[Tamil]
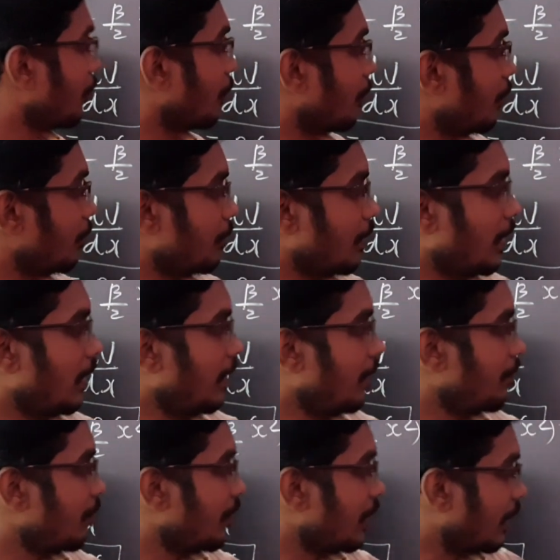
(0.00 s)
ஒன்றும் இல்லை
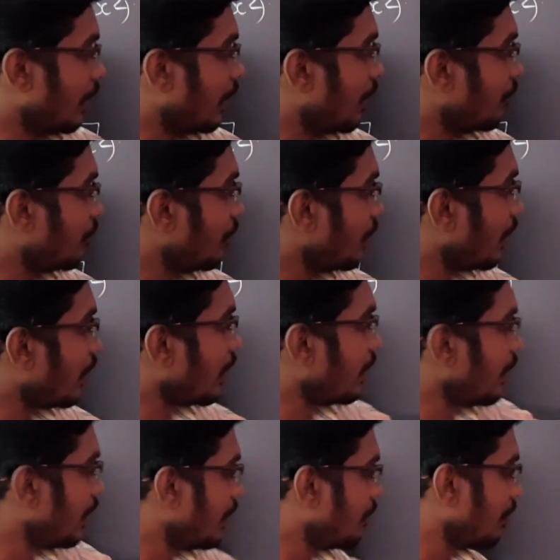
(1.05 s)
இந்த எஃப்க்கான
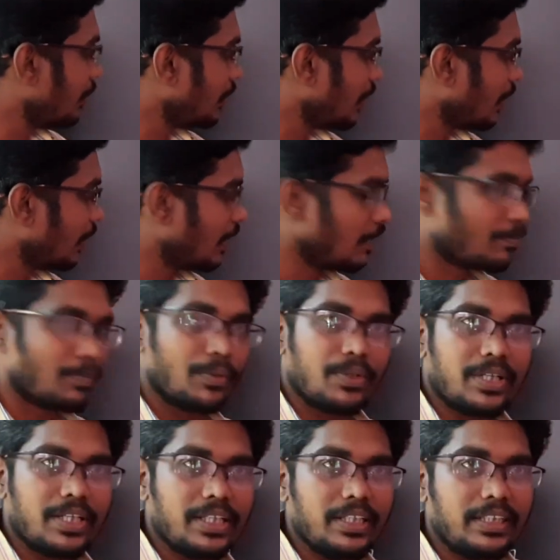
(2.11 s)
ஈக்குவேஷனை இதில்
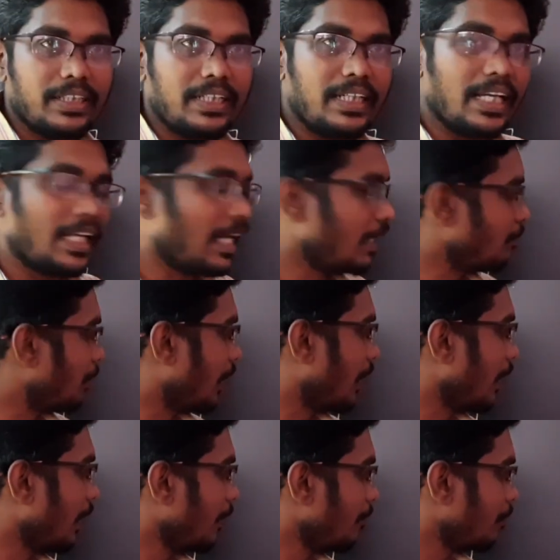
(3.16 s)
போட்டு இன்டகிரேட்
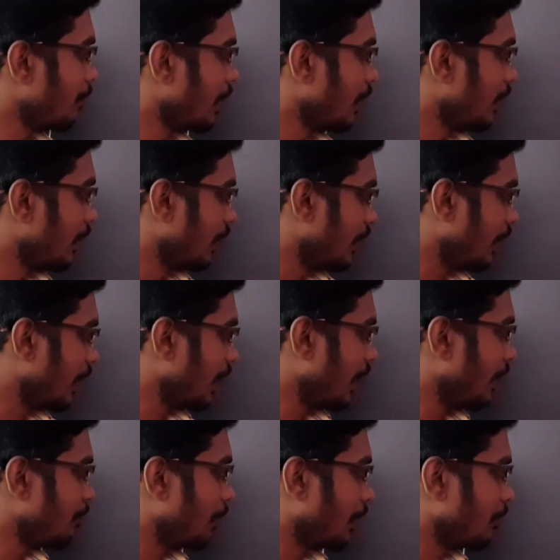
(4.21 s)
பண்ணுறேன்
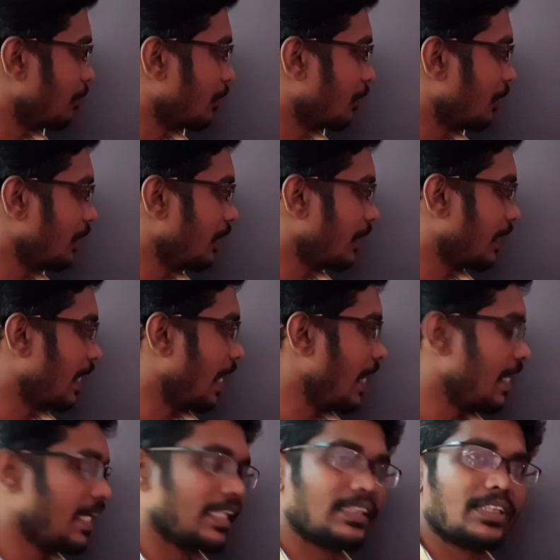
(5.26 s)
இன்டகிரேட் பண்ணும்போது கே
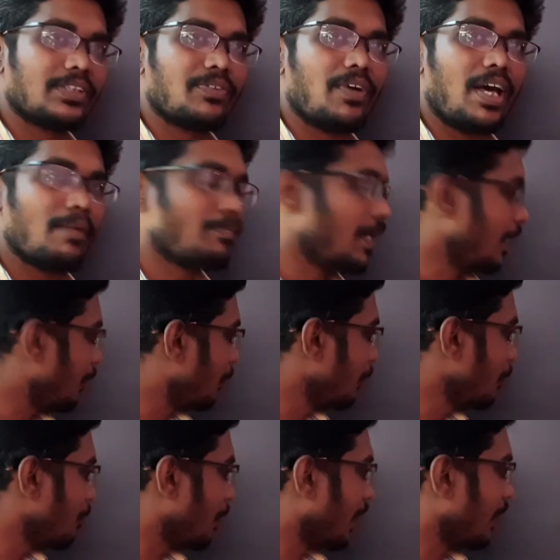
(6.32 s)
எக்ஸ் ஸ்கொயர் பை டூ
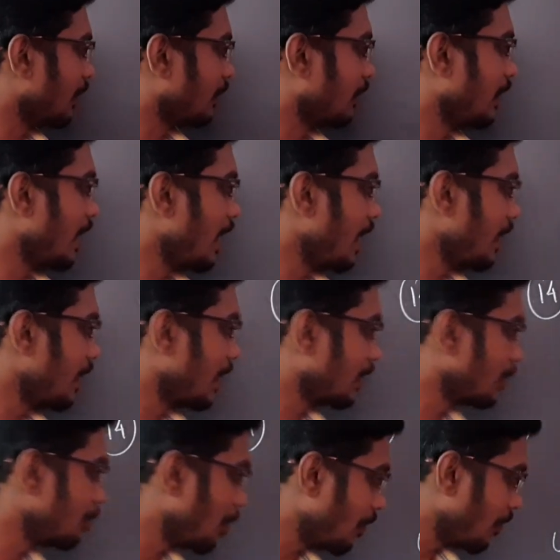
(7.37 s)
மைனஸ் ஏ
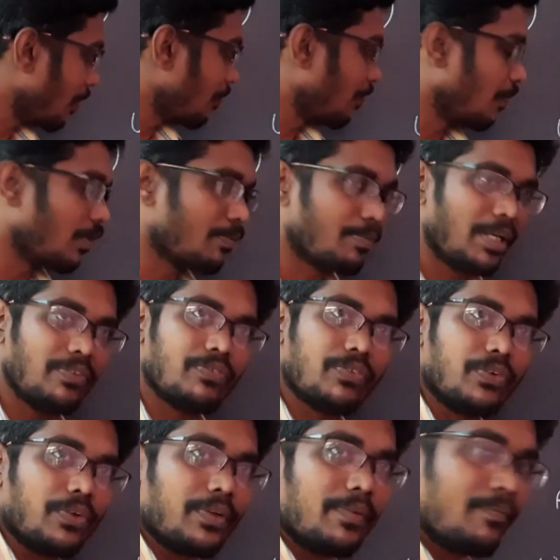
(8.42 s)
எக்ஸ் பவர் ஃபோர் பை
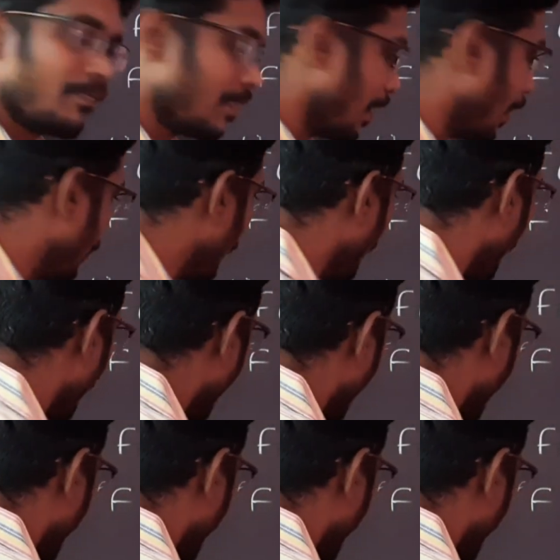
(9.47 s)
ஃபோர் இப்படி வரும்